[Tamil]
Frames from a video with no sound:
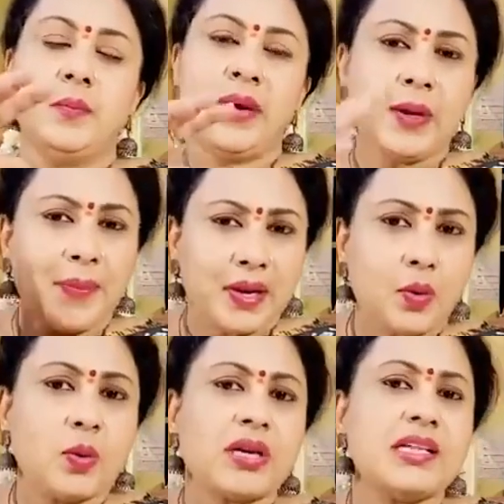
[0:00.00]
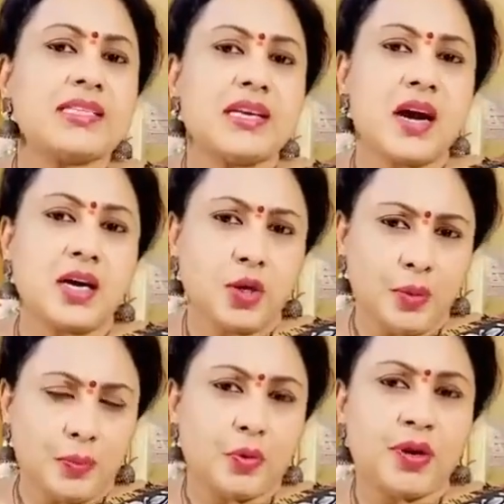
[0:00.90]
பெரிய பெரிய ஹோட்டல்ஸில்
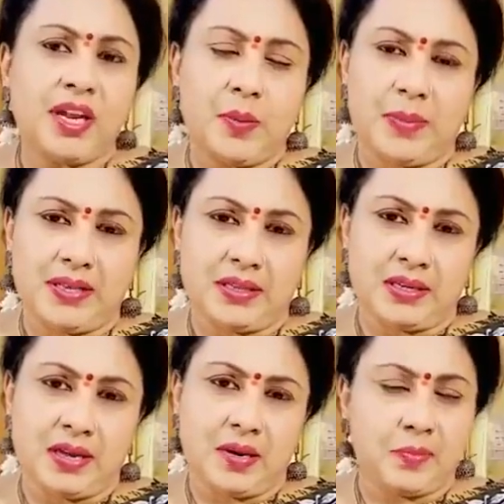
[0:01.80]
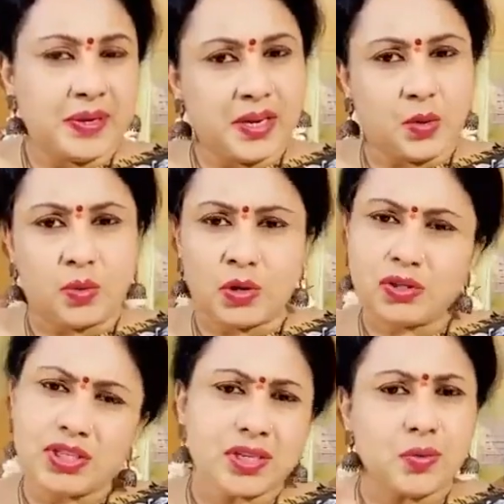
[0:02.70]
ஆகட்டும் இப்போ கூட நீங்கள் பார்த்துருக்கலாம் பெரிய ஹோட்டலோ
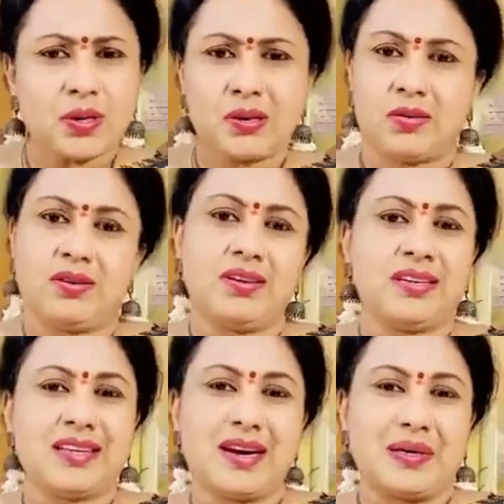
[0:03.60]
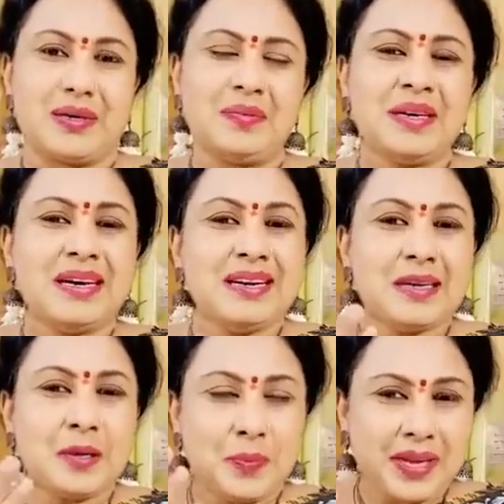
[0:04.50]
சின்ன ஹோட்டலோ அதாகட்டும்
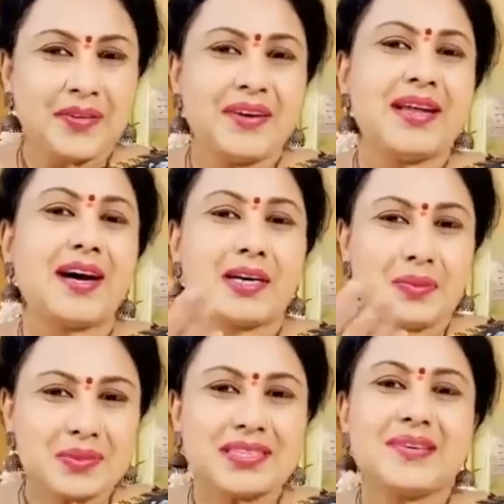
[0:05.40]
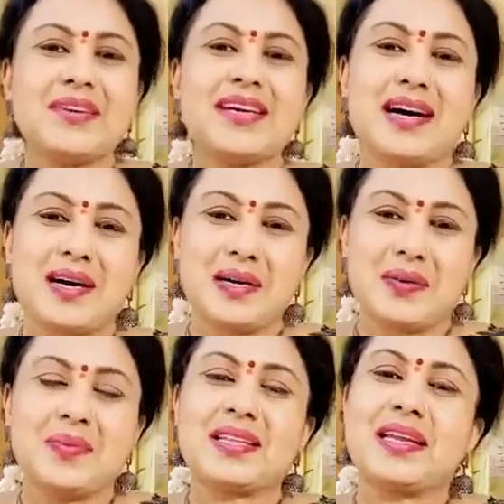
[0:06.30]
பெரிய வீடாகட்டும் சின்ன
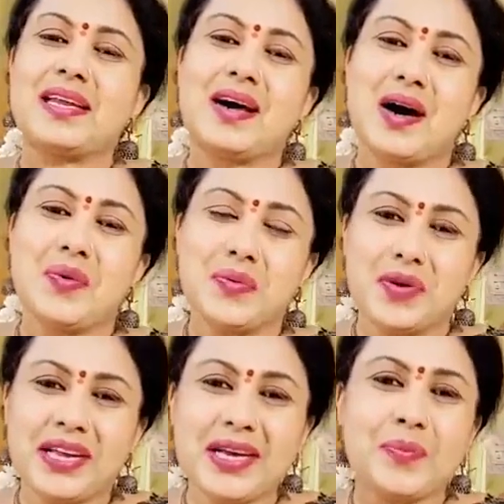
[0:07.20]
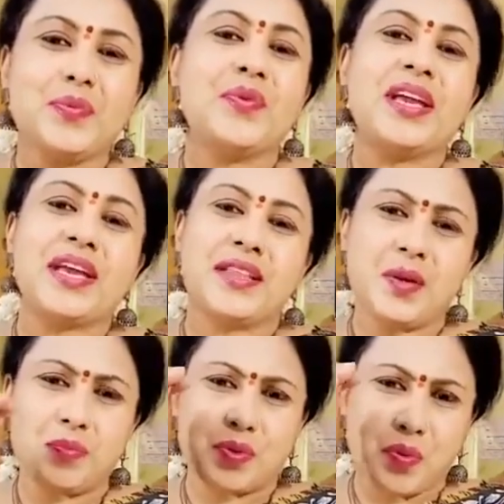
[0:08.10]
வீடாகட்டும் அதிலெல்லாம் உருளியில் பூ வைக்கிறது
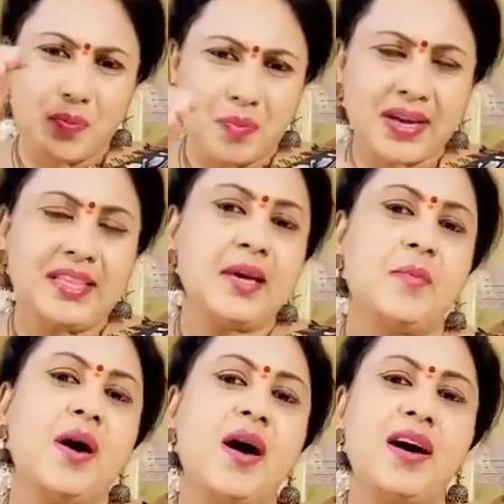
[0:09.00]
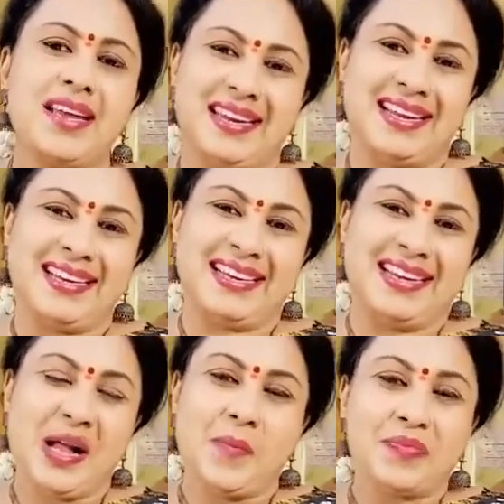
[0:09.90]
இப்போ ரொம்ப அதிகமாக இருக்குது
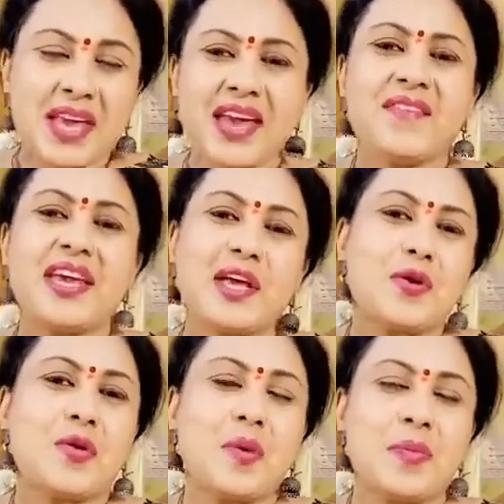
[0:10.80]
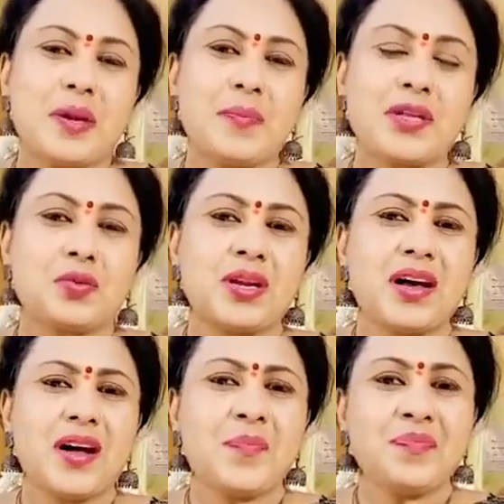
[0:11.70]
ஏன் வைக்கிறோம் அப்படின்னு பார்த்தோன்னா